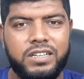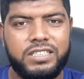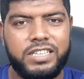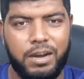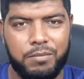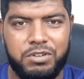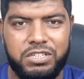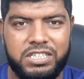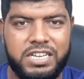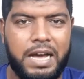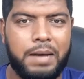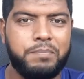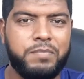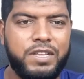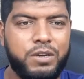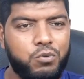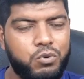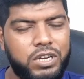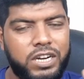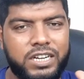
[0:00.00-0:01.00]
যে আমি ঝাঁপ
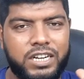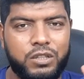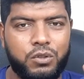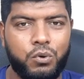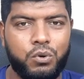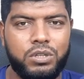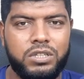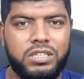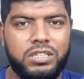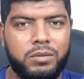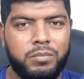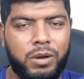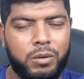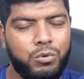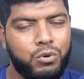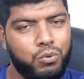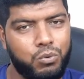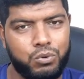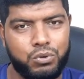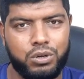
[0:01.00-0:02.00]
দিয়ে উঠে একটা দৌড় দিতে
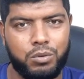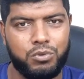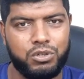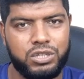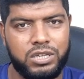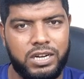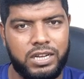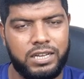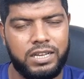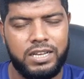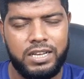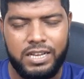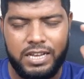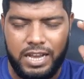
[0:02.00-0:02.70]
পারবো কোনো সমস্যা নাই